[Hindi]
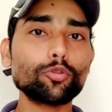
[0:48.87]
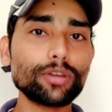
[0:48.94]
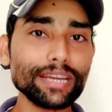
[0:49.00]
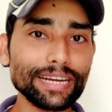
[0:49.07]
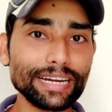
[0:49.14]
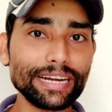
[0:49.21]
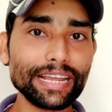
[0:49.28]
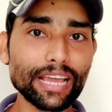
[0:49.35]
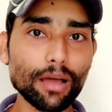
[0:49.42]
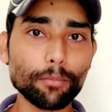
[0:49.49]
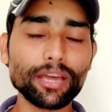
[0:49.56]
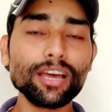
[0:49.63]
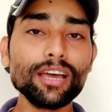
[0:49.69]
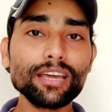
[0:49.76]
जो कि
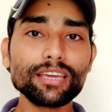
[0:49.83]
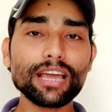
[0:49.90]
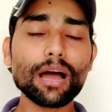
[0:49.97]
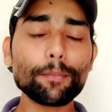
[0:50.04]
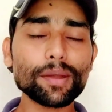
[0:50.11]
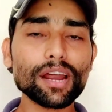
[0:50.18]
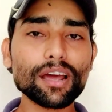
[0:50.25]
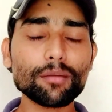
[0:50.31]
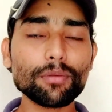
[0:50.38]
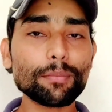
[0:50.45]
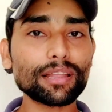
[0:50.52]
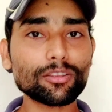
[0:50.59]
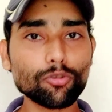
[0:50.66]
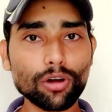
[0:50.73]
इंडिया में यहाँ पर अगर
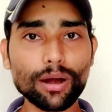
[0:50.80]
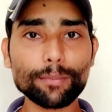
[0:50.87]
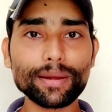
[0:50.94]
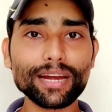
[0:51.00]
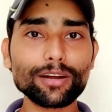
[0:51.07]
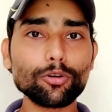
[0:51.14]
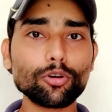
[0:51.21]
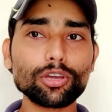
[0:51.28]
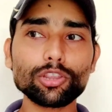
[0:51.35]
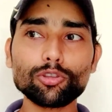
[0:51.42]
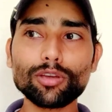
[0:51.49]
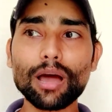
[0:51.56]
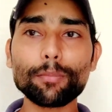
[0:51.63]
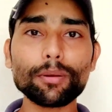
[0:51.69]
मैं बात करूँ अपडेट लो की
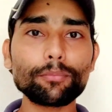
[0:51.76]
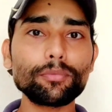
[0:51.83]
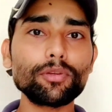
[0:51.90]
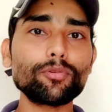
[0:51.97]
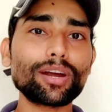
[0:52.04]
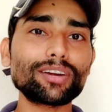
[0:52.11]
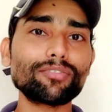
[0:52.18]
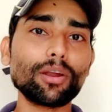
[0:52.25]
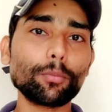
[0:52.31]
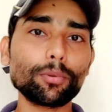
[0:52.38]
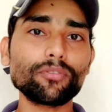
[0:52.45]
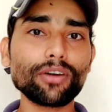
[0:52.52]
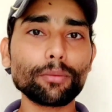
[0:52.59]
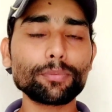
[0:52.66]
तो यहाँ पर मी वाई
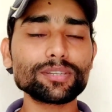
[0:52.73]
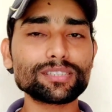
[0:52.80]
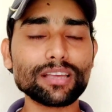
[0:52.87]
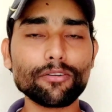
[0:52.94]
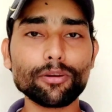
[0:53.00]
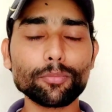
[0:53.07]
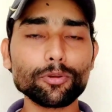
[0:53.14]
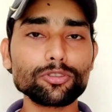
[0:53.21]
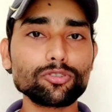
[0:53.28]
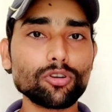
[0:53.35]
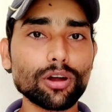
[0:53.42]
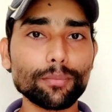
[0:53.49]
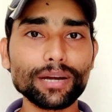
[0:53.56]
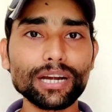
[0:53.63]
ट्वेल्व पॉइंट फाइव पॉइंट सेवन पॉइंट
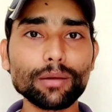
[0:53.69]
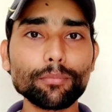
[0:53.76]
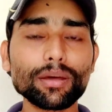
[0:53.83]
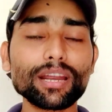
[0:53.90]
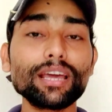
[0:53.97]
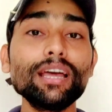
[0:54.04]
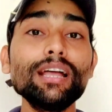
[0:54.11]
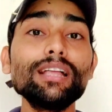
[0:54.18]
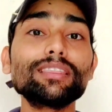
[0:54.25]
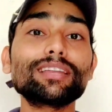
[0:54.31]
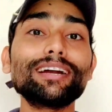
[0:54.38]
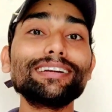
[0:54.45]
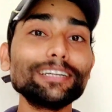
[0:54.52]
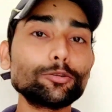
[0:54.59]
जीरो का बिल नंबर है
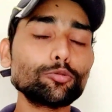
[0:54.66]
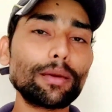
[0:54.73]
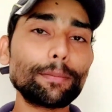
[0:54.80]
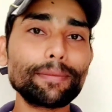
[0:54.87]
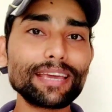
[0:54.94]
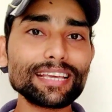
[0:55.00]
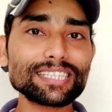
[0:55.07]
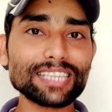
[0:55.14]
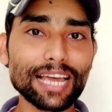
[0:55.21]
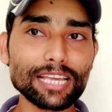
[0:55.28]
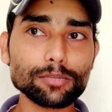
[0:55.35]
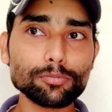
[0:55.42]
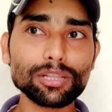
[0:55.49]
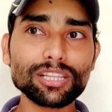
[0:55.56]
थर्टी टू एमबी की
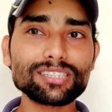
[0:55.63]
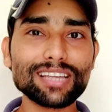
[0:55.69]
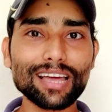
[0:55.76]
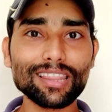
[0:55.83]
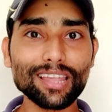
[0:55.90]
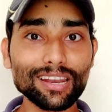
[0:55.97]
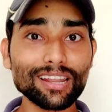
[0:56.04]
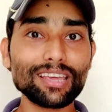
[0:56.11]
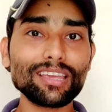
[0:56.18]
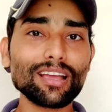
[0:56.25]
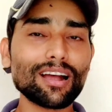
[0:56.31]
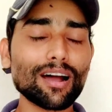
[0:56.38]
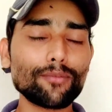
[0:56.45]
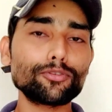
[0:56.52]
साइज मिलती ज्यादा
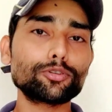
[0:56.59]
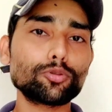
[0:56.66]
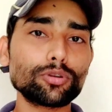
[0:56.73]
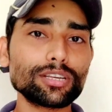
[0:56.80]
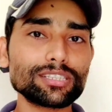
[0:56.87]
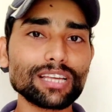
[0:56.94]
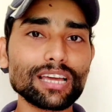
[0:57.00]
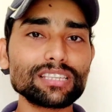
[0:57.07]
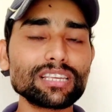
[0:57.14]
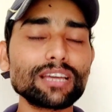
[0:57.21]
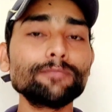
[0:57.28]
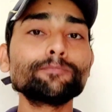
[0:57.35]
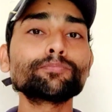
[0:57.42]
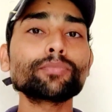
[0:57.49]
नहीं काफी छोटी
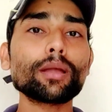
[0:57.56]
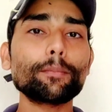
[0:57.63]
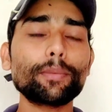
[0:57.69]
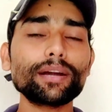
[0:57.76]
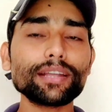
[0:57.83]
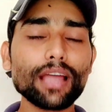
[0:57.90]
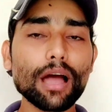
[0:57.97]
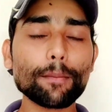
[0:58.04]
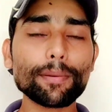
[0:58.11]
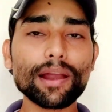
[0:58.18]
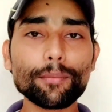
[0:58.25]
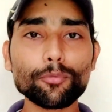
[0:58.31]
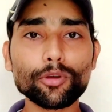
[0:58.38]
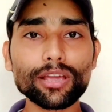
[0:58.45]
साइज है बट यहाँ
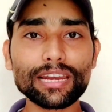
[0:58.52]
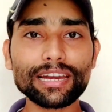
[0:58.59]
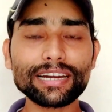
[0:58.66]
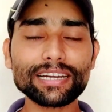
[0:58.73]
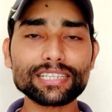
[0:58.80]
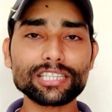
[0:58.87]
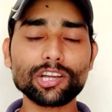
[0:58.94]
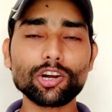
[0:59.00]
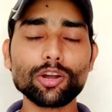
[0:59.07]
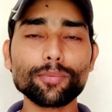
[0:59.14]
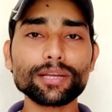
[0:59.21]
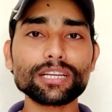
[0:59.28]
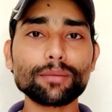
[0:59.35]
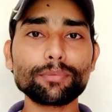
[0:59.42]
पर आपको एक लेटेस्ट
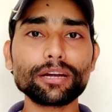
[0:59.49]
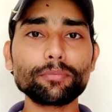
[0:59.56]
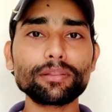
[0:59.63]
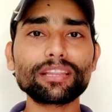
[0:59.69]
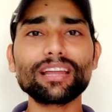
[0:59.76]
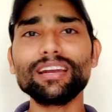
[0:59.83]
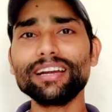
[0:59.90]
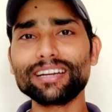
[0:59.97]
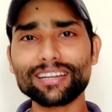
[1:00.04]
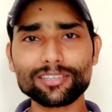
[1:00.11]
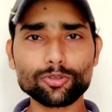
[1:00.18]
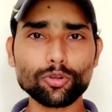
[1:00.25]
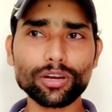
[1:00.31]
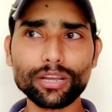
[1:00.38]
सिक्योरिटी पैच अपडेट मिलता है
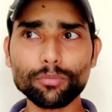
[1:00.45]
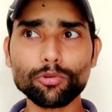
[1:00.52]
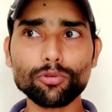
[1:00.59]
लेटेस्ट तो नहीं